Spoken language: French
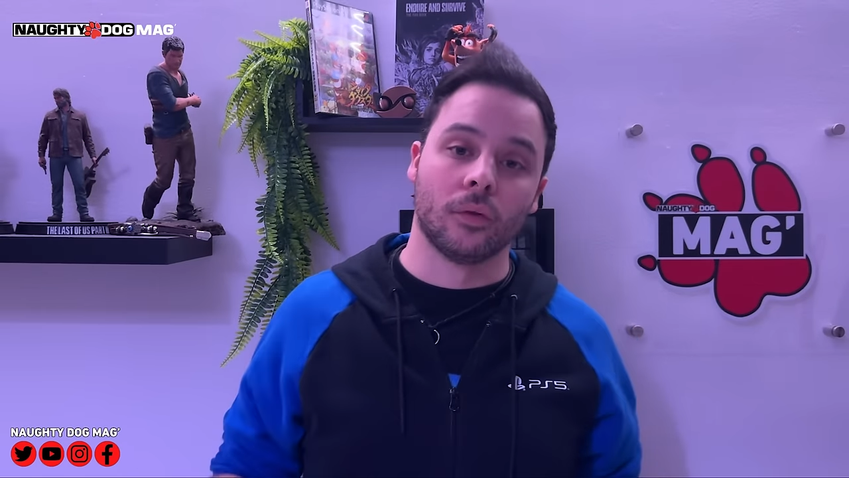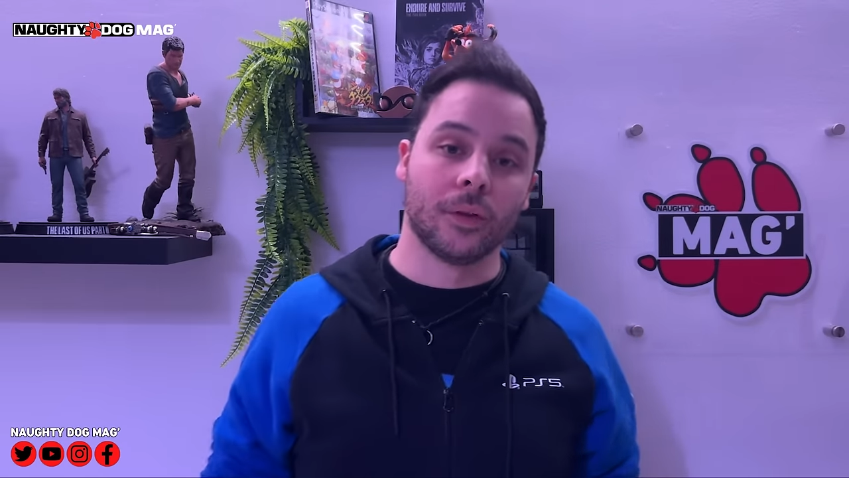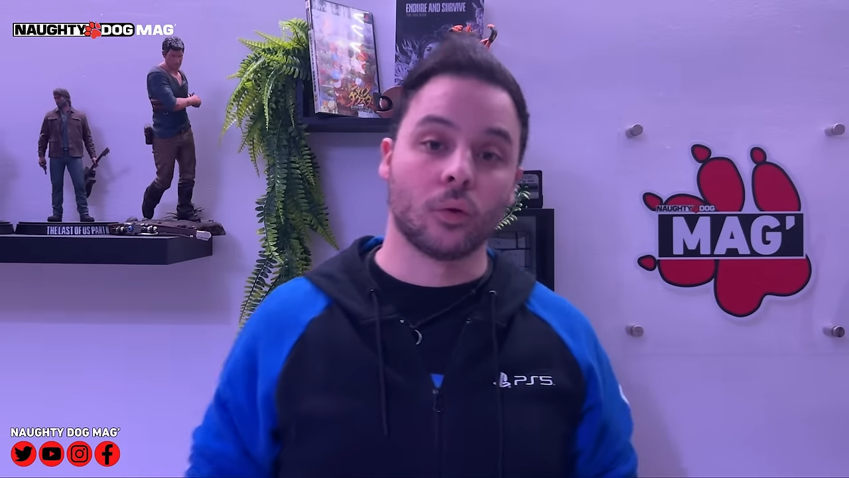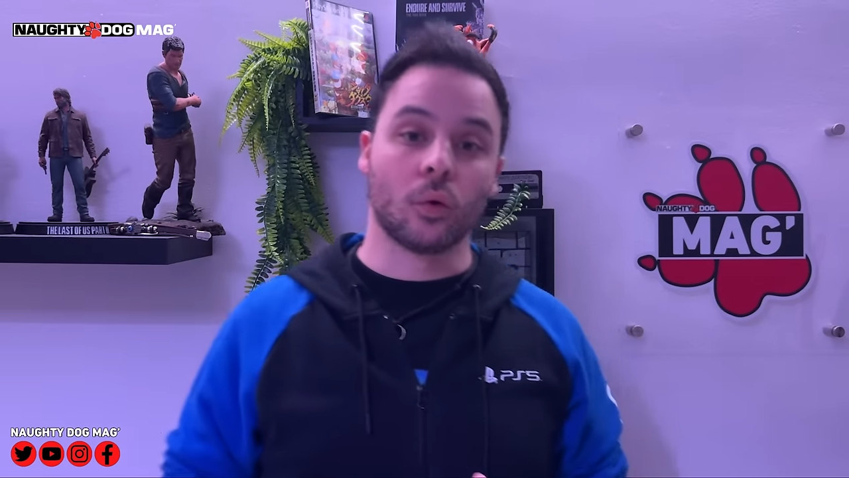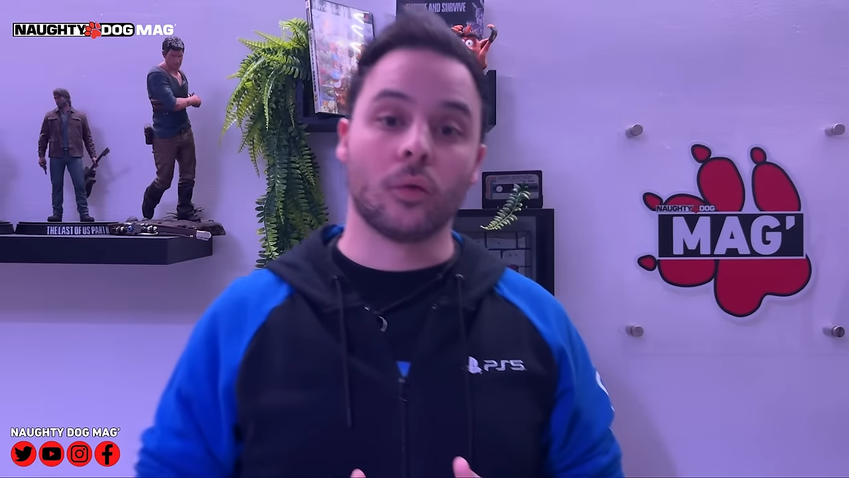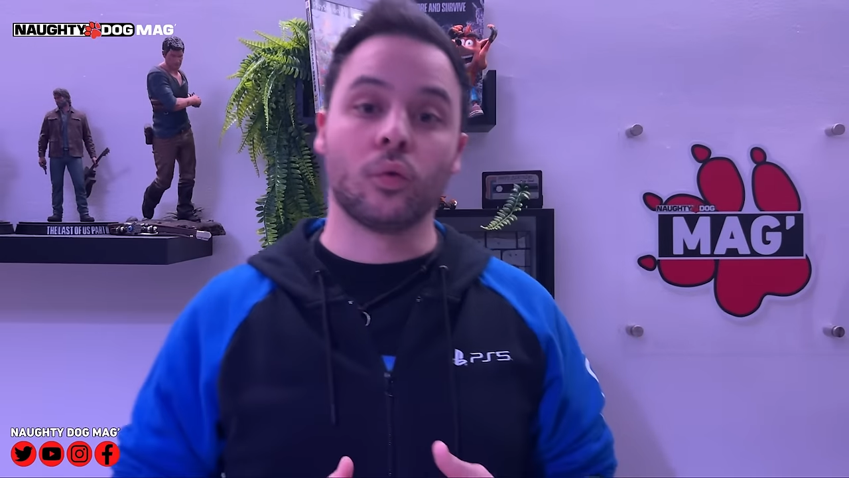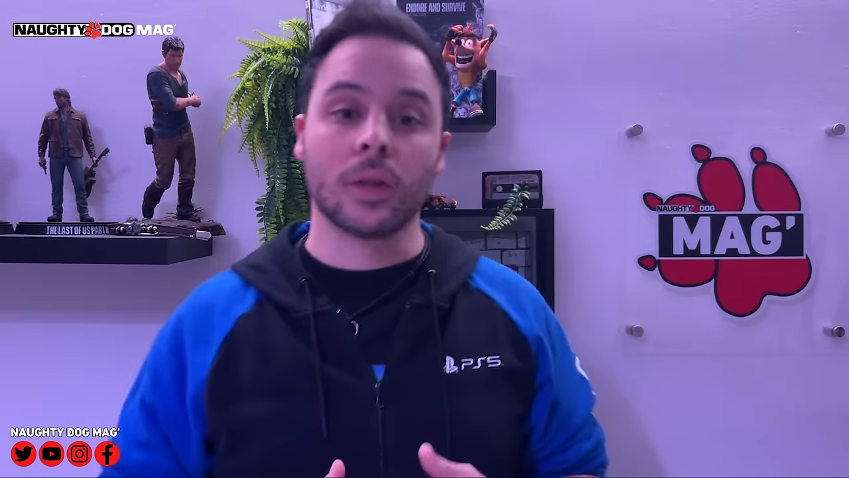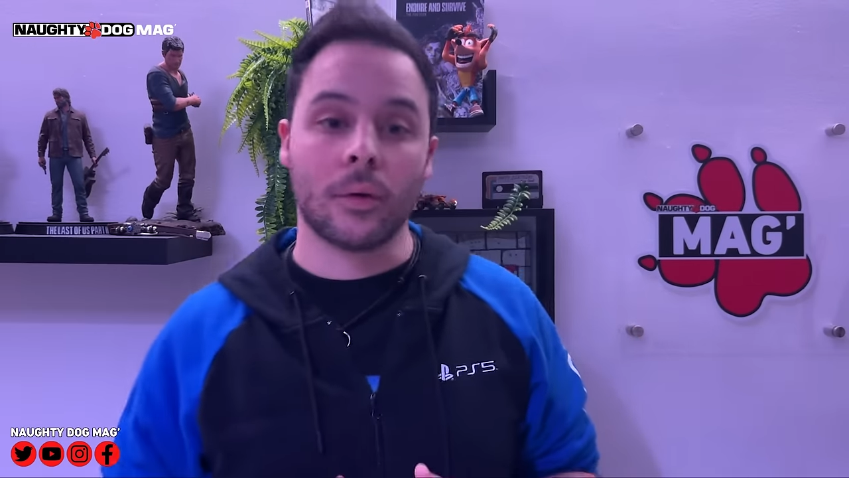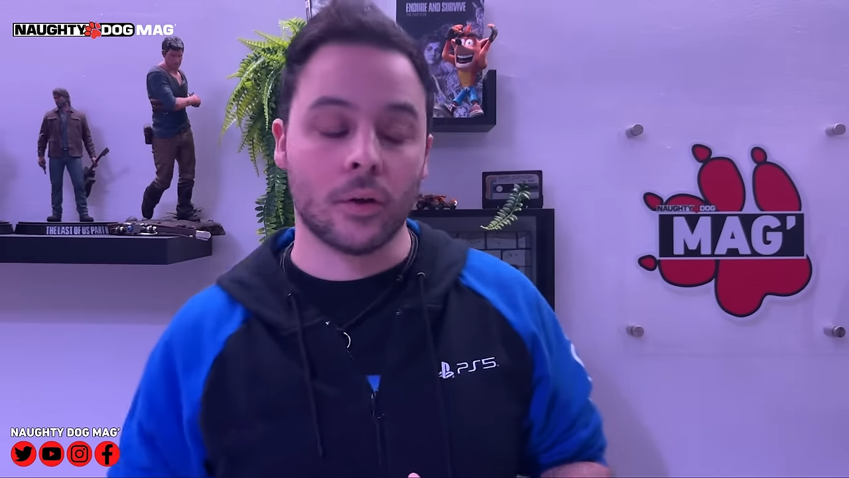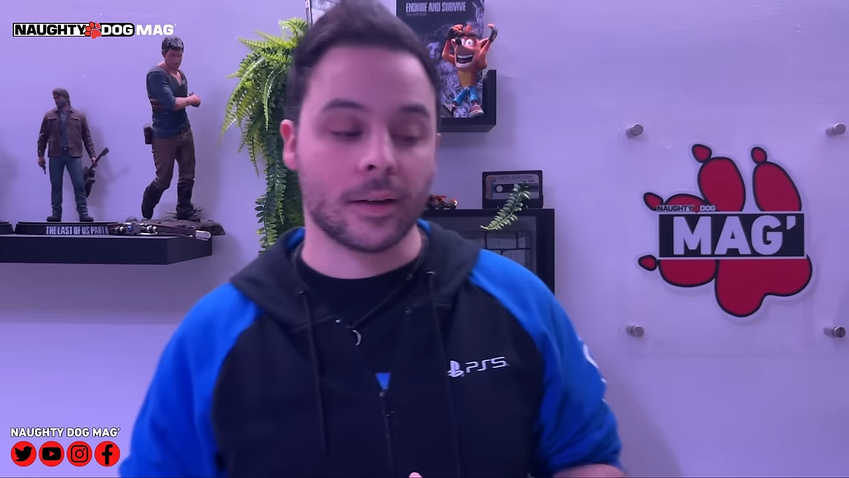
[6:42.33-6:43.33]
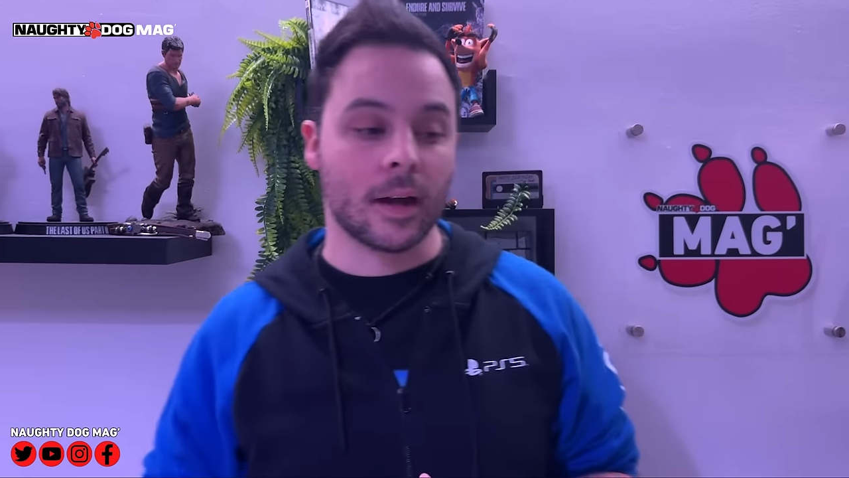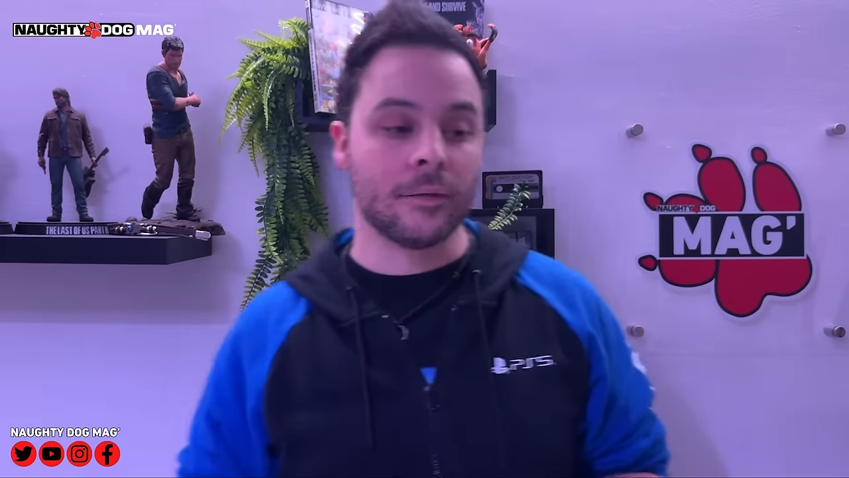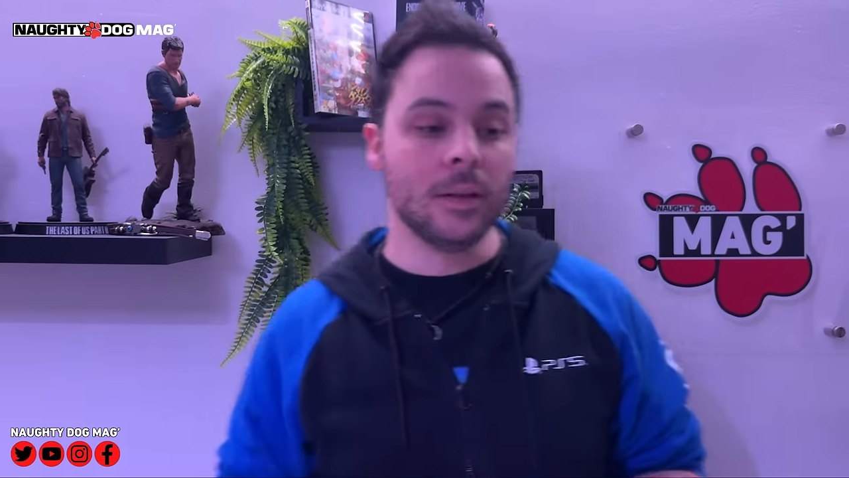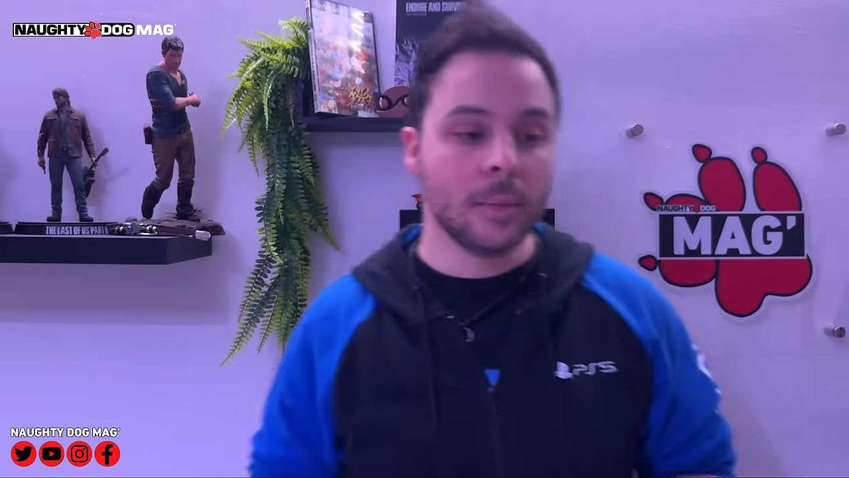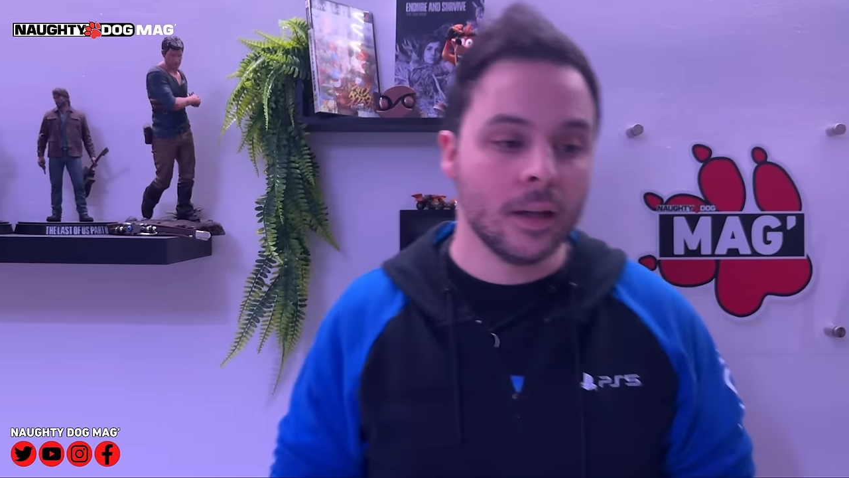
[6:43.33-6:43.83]
le fait qu'on doit tous avoir notre
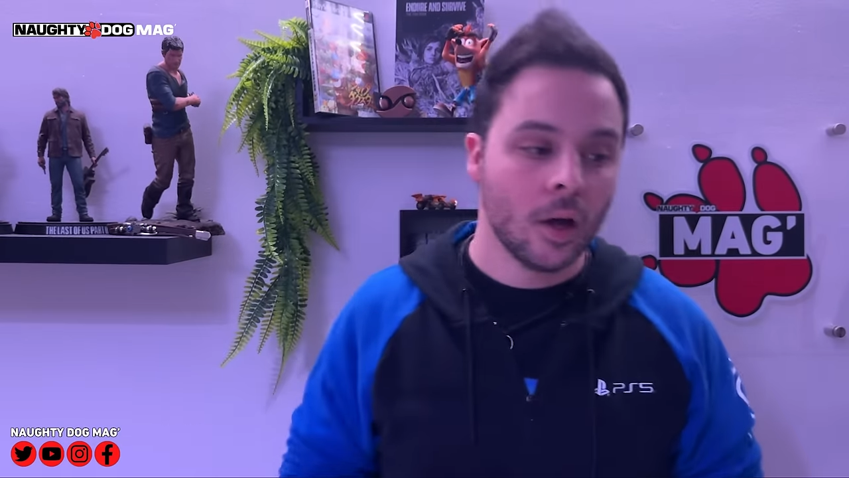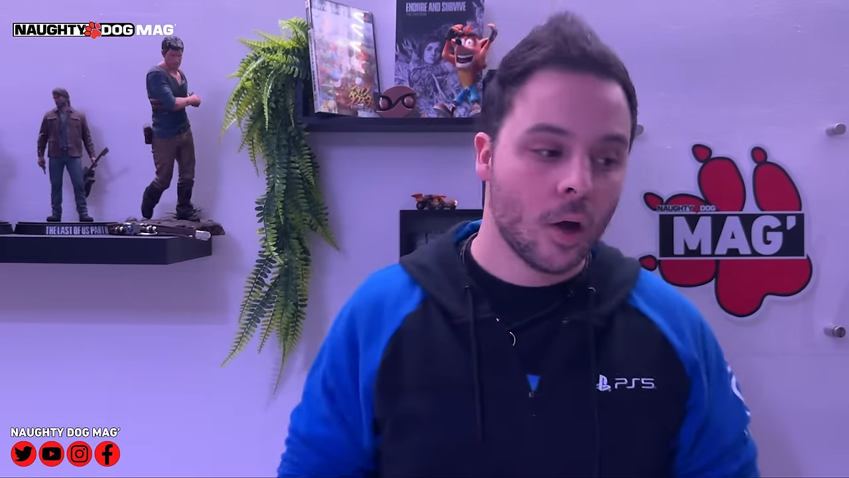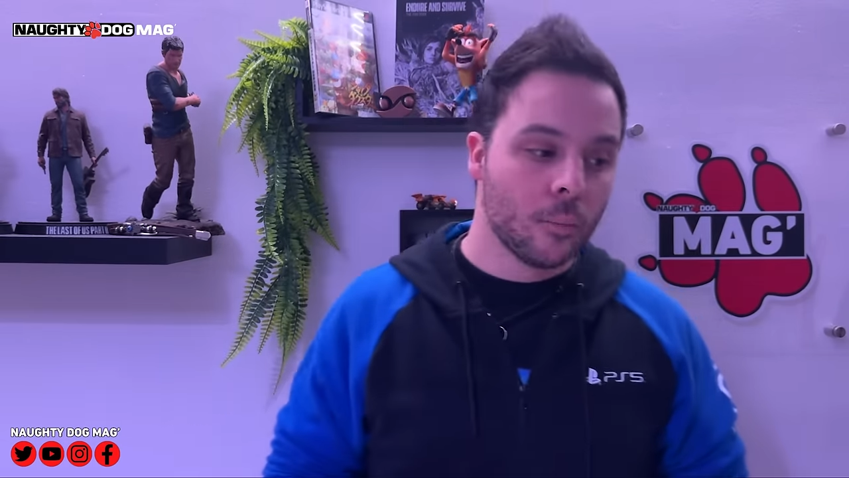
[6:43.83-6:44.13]
avis, mais